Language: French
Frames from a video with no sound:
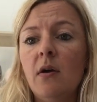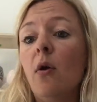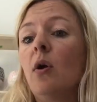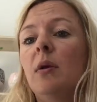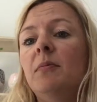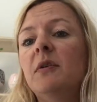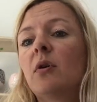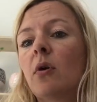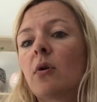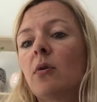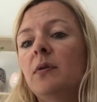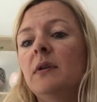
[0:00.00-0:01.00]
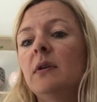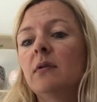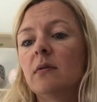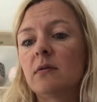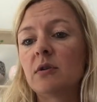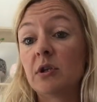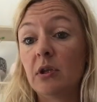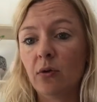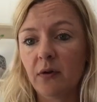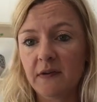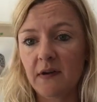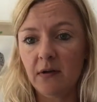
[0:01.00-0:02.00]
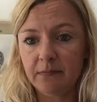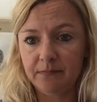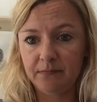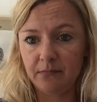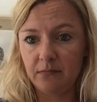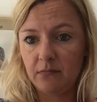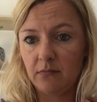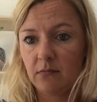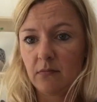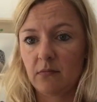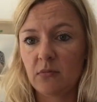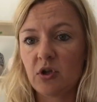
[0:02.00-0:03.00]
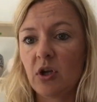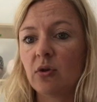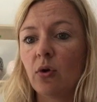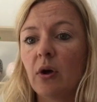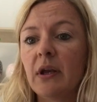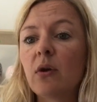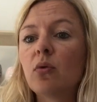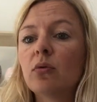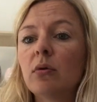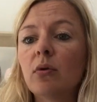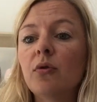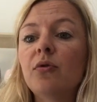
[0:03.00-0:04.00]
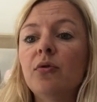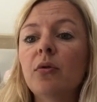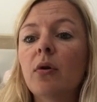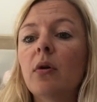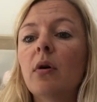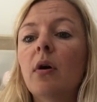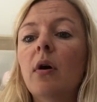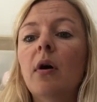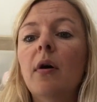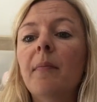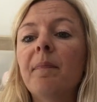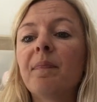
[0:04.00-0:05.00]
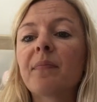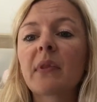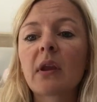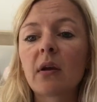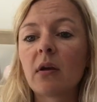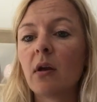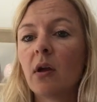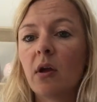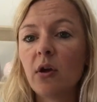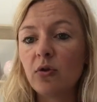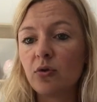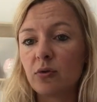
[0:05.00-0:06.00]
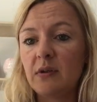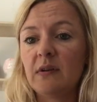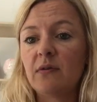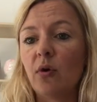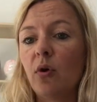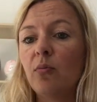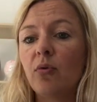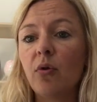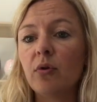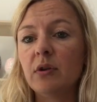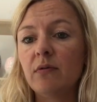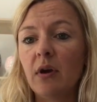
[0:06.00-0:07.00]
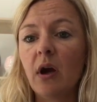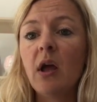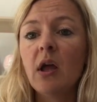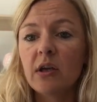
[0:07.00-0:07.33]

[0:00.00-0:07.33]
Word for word: Euh, les petits cols Claudine, j'adore ça. J'adore les coudre euh, sur, des tops en hiver.